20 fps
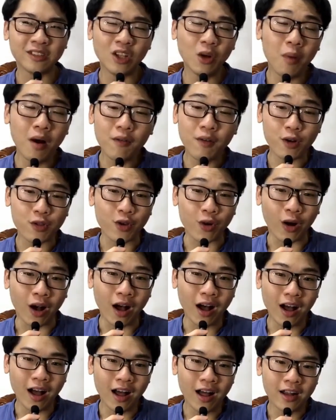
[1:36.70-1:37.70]
lúc mới vào trường
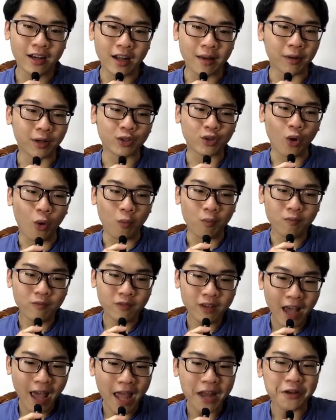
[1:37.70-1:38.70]
á thì mình cũng
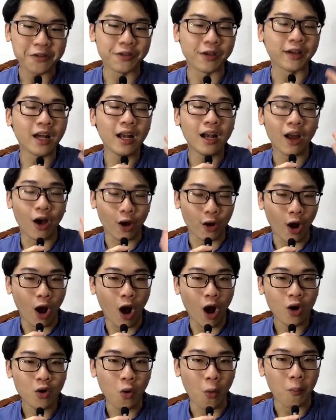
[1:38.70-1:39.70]
nghe được những cái lời
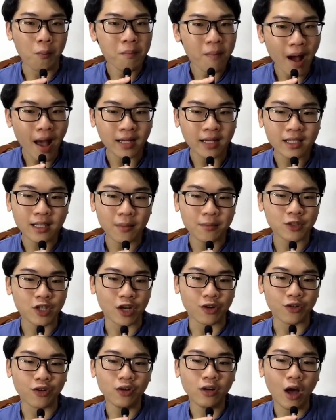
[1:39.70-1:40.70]
đó cũng mang cái tâm
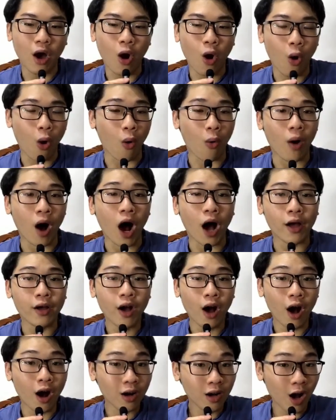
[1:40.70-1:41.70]
trạng rất là hồ hởi
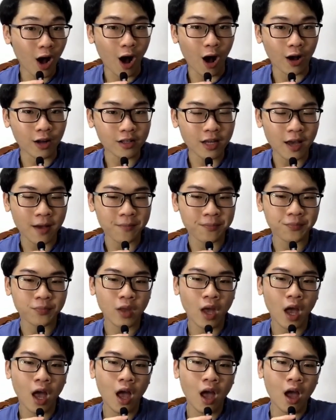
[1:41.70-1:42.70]
hớn hở nha.
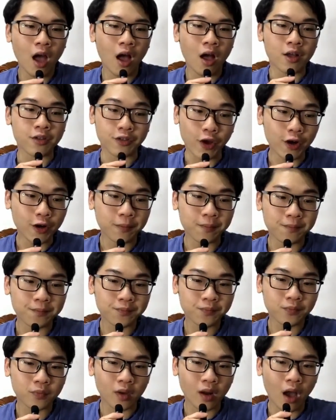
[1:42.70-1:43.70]
Nhưng
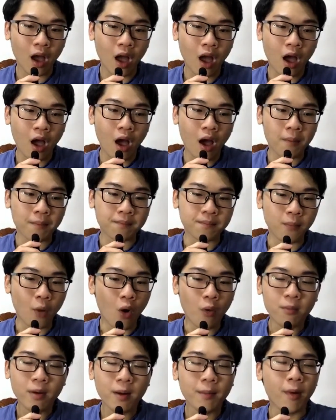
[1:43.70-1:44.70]

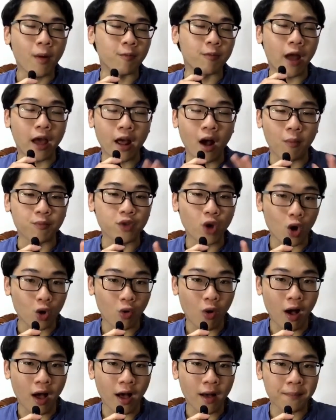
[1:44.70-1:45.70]
4 năm học đại học trôi
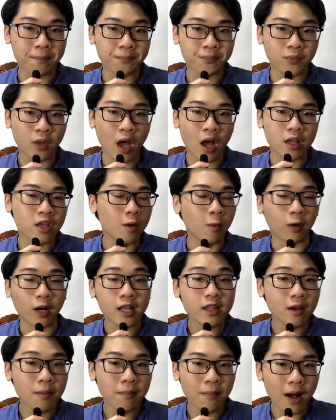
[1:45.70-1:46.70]
qua như một cái
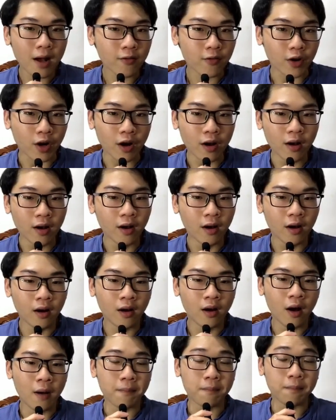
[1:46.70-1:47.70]
chớp mắt vậy đó.
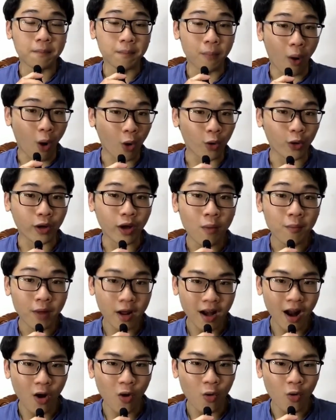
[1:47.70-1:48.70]
Bồi thì không
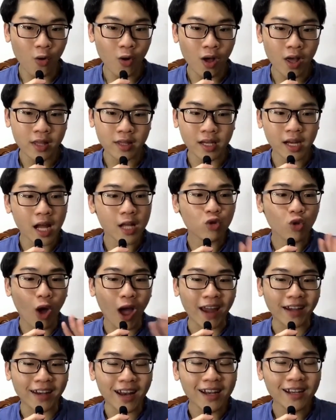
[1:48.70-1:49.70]
thấy đâu, chỉ thấy
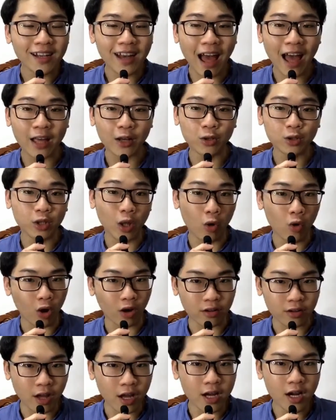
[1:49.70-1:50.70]
toàn deadline của tiểu
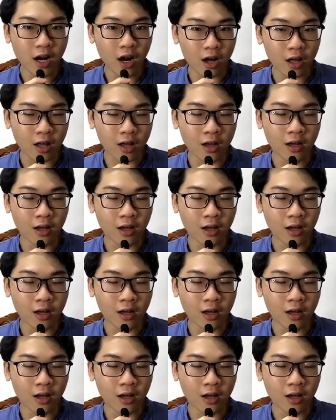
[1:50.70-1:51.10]
luận dí thôi.